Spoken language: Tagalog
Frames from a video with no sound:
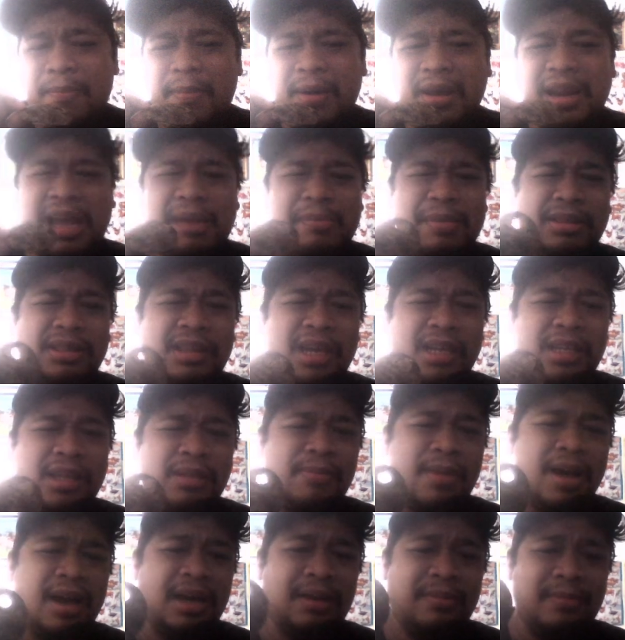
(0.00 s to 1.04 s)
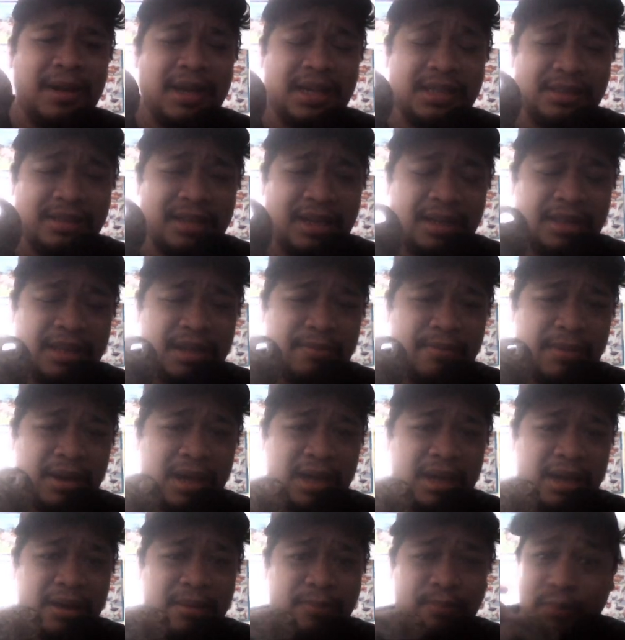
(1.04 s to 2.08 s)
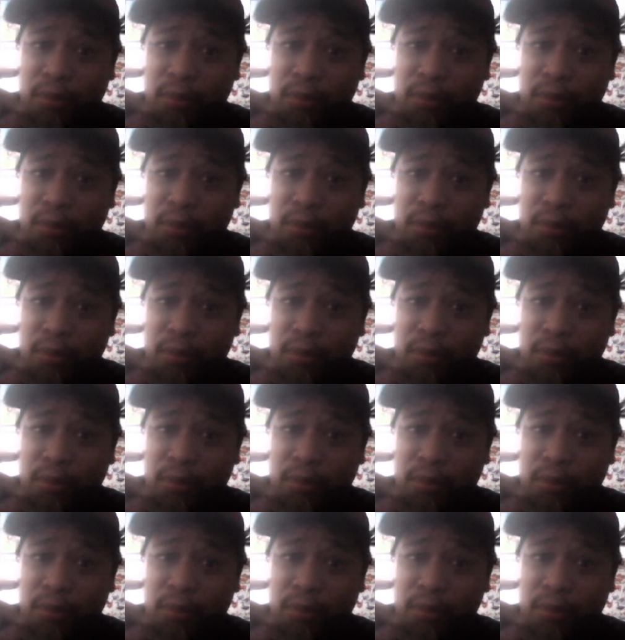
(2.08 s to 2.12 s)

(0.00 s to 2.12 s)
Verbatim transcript: marami tayo niyan makamaster ng mga